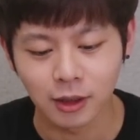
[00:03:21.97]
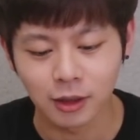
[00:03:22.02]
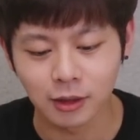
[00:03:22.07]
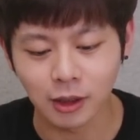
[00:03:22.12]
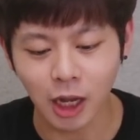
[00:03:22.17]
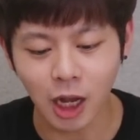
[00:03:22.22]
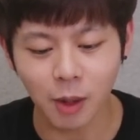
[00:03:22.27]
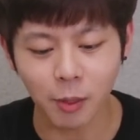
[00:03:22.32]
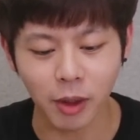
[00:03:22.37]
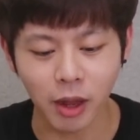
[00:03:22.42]
그
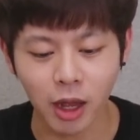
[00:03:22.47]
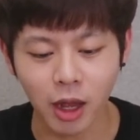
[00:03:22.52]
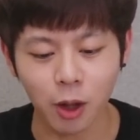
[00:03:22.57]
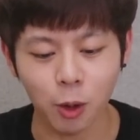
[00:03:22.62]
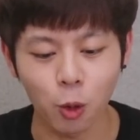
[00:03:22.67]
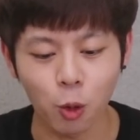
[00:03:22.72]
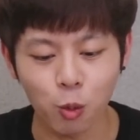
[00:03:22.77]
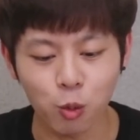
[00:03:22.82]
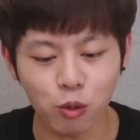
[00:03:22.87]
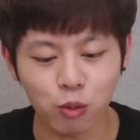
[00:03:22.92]
다음에
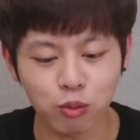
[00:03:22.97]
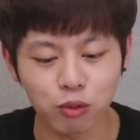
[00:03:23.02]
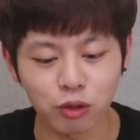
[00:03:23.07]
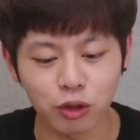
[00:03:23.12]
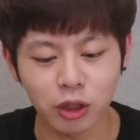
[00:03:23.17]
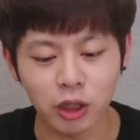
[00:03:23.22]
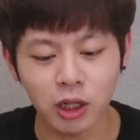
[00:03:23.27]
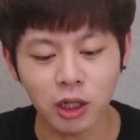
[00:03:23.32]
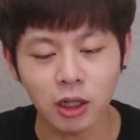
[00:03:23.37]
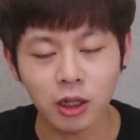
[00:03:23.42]
이
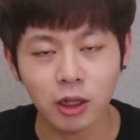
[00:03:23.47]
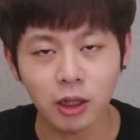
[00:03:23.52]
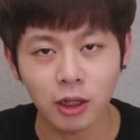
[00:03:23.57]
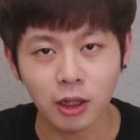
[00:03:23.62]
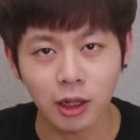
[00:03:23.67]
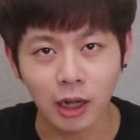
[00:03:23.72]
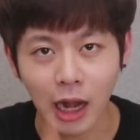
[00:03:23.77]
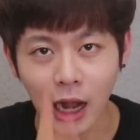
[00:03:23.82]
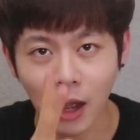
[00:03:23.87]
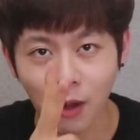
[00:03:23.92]
부분을
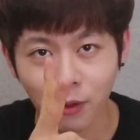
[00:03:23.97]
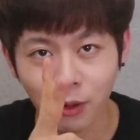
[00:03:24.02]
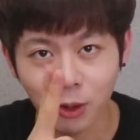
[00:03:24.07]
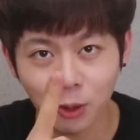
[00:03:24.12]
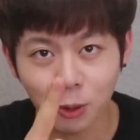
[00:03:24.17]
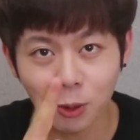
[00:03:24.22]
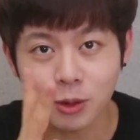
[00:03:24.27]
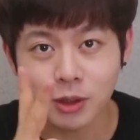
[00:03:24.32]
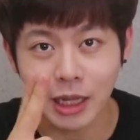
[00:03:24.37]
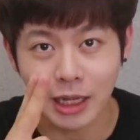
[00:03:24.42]

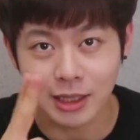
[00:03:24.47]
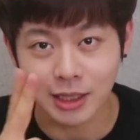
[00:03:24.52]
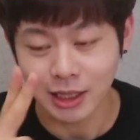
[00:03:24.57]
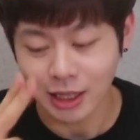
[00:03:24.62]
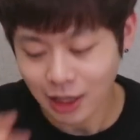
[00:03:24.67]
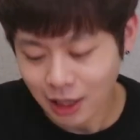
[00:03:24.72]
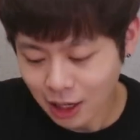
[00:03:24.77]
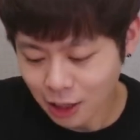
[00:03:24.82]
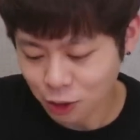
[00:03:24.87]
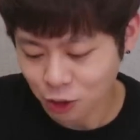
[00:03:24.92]
가위로 다시
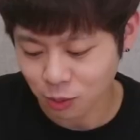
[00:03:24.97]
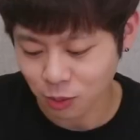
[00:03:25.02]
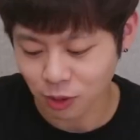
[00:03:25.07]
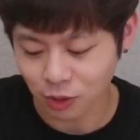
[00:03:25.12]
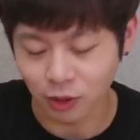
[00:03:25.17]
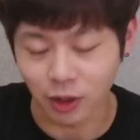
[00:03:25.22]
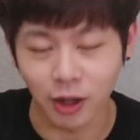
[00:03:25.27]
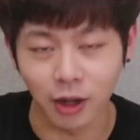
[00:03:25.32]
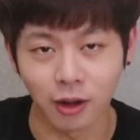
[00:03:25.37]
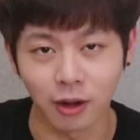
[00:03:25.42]

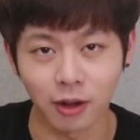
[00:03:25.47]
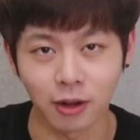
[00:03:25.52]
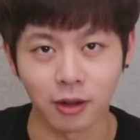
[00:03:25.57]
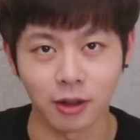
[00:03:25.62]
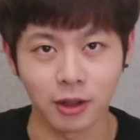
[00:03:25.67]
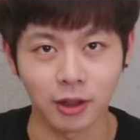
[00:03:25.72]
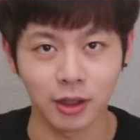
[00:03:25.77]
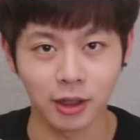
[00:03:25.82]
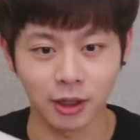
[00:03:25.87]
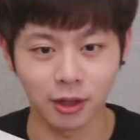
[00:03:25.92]
잘라주면
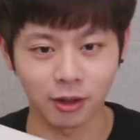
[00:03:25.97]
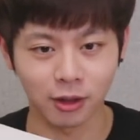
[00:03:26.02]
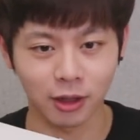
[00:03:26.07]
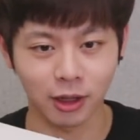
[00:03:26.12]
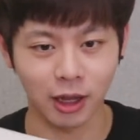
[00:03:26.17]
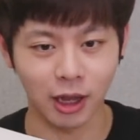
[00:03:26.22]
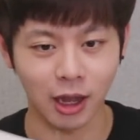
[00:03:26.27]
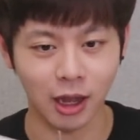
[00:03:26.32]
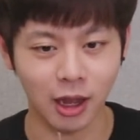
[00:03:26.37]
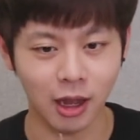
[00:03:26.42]
돼요.
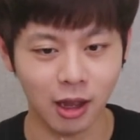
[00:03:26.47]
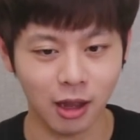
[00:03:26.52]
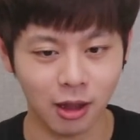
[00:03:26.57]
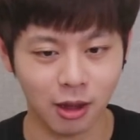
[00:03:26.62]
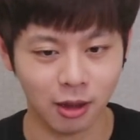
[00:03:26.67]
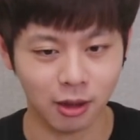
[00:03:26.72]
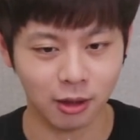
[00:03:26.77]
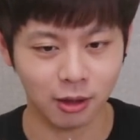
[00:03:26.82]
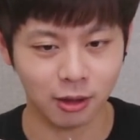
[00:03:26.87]
이렇게.